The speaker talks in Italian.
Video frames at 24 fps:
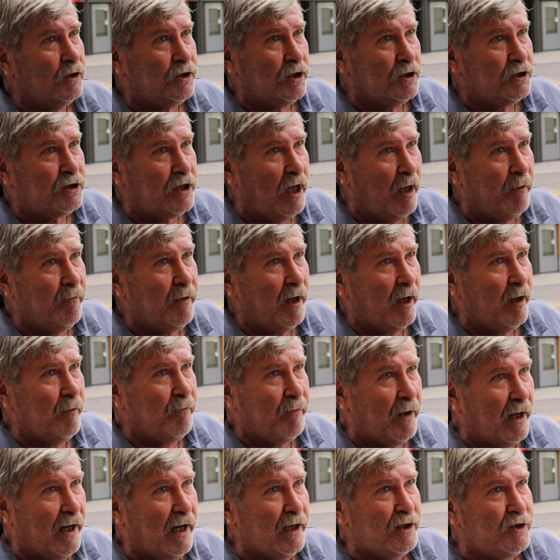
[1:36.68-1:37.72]
sembra che
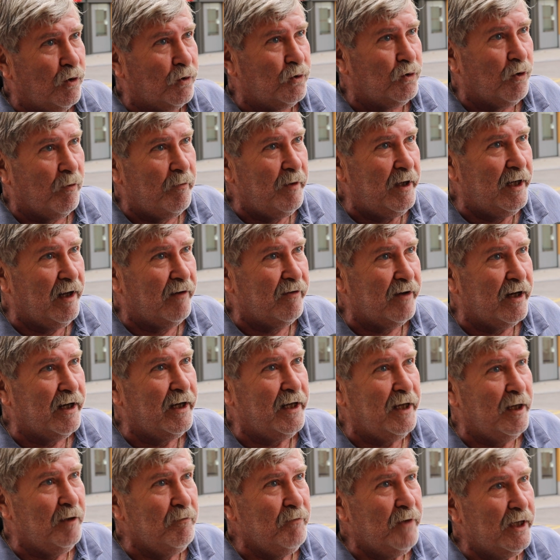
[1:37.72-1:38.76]
pagasse 8.000
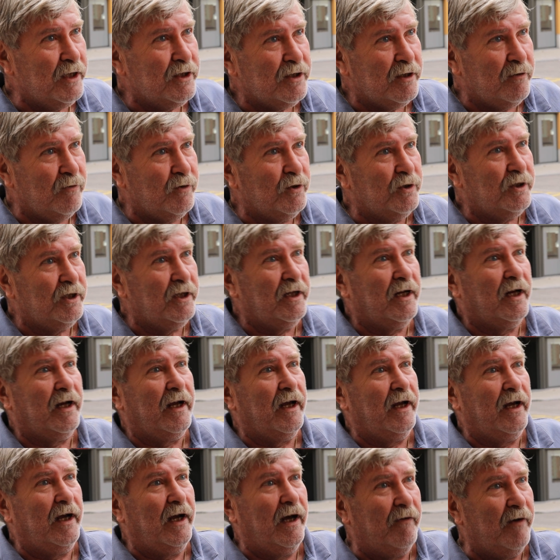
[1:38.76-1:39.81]
franchi al mese, vuol dire
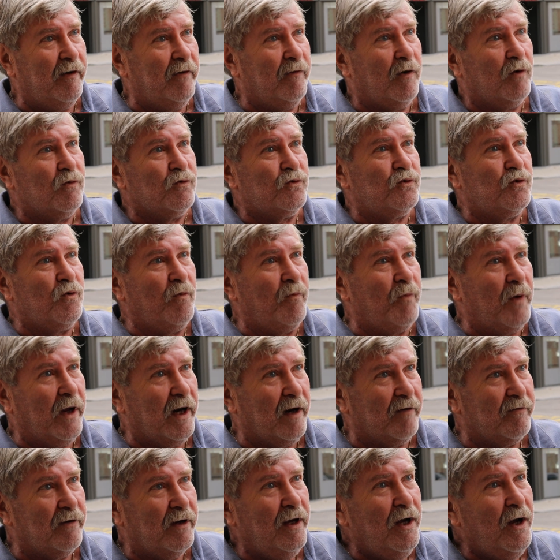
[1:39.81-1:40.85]
che aveva un
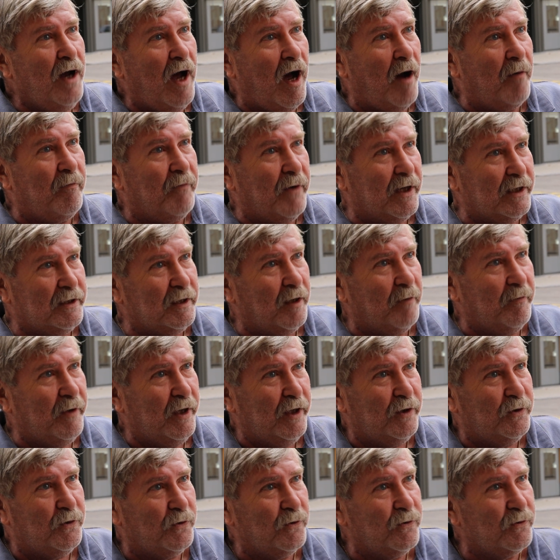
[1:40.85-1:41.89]
super
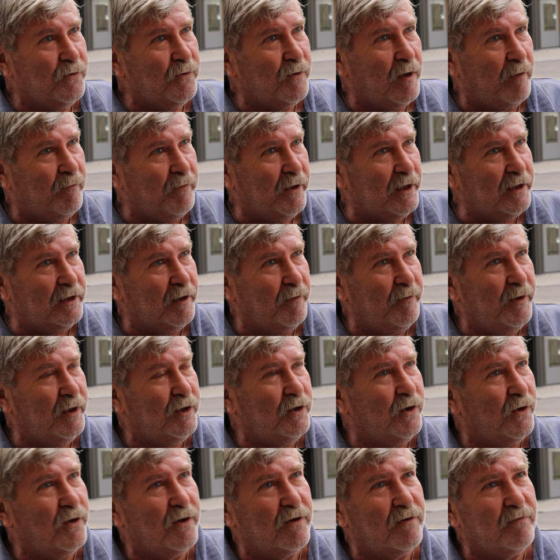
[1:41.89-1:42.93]
appartamento, non un appartamento. Ecco, però è
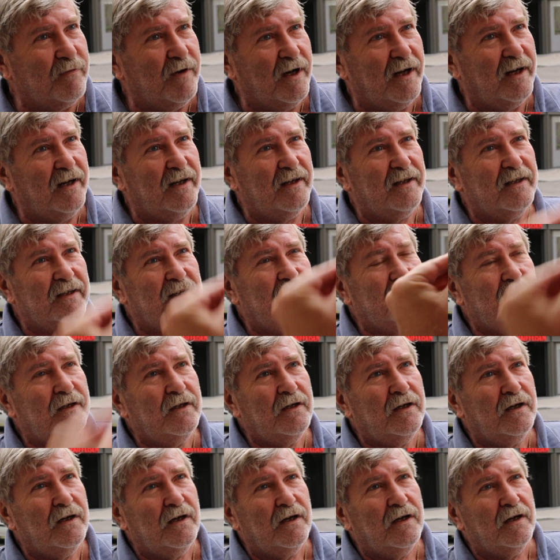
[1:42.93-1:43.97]
accettabile che un super
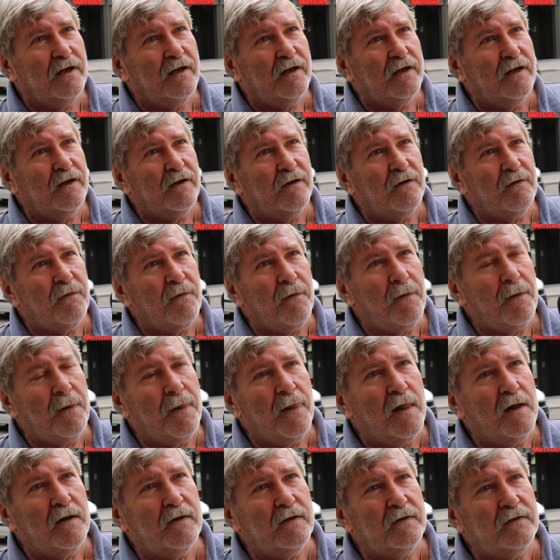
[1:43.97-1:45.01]
appartamento abbia
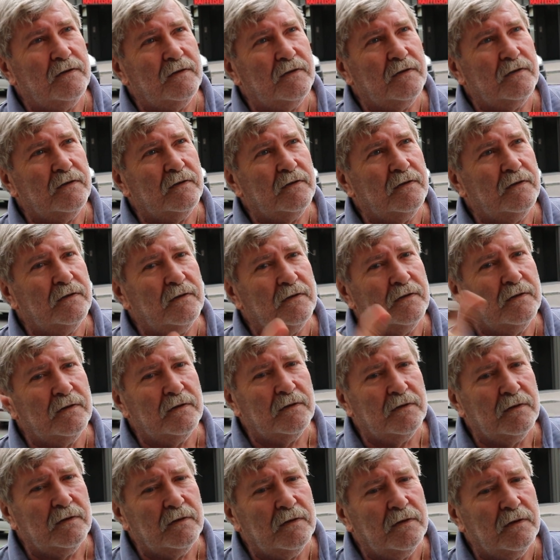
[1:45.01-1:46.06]
quelle macchie,
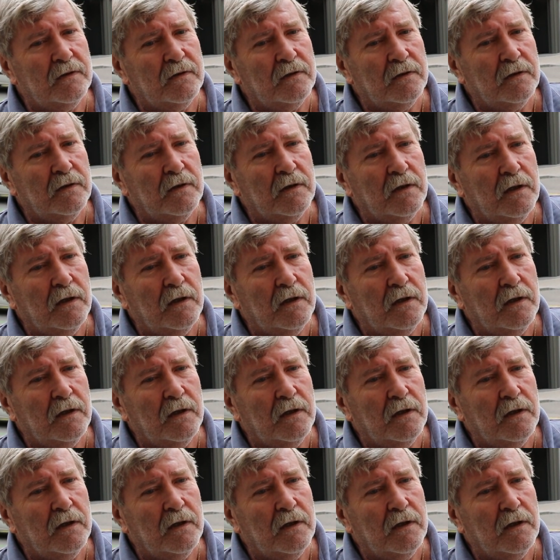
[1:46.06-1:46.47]
perdite,